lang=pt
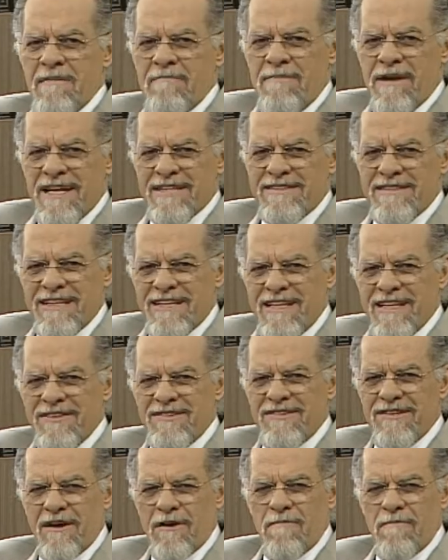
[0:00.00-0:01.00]
Preste
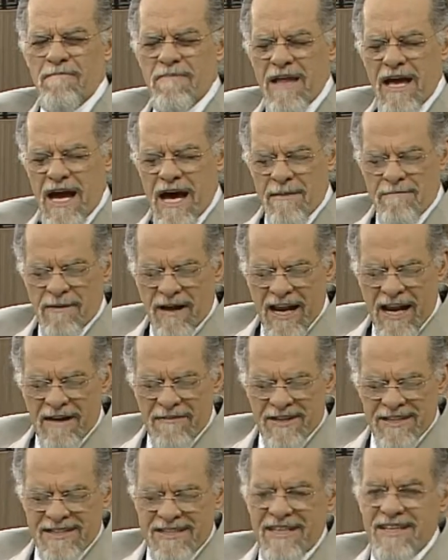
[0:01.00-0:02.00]
atenção, a
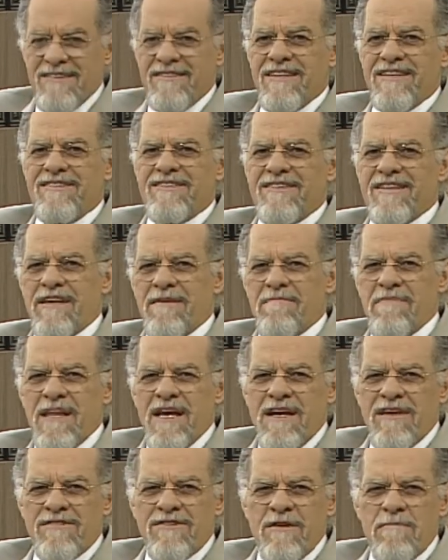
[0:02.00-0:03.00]
palavra diz assim,
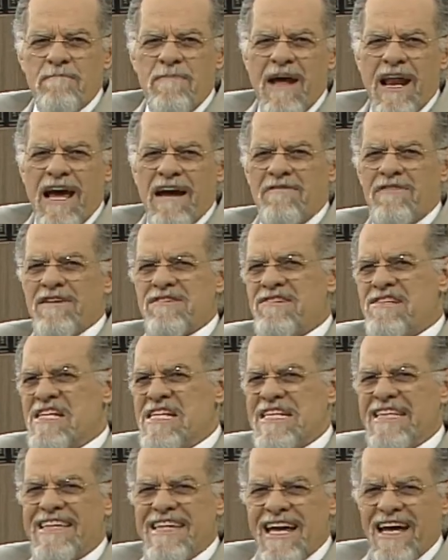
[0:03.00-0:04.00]
são palavras
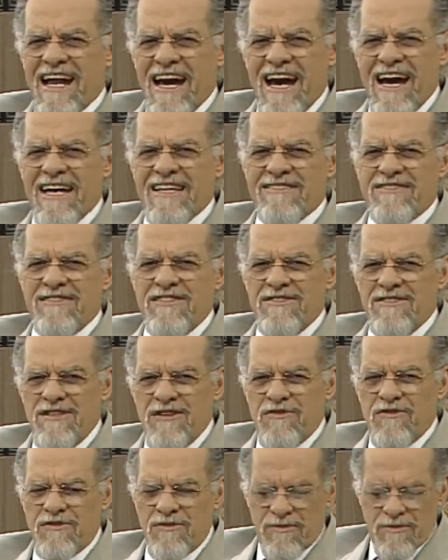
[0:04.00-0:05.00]
literais de
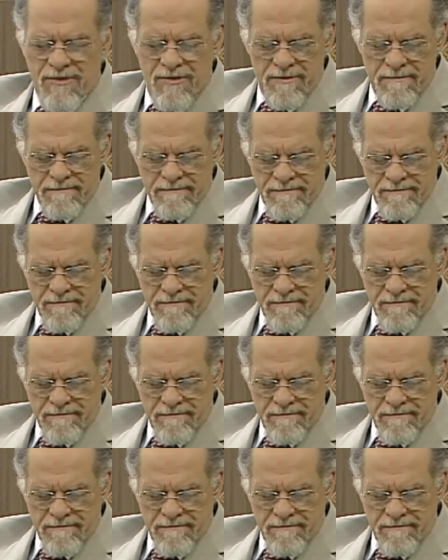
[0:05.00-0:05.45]
Jesus.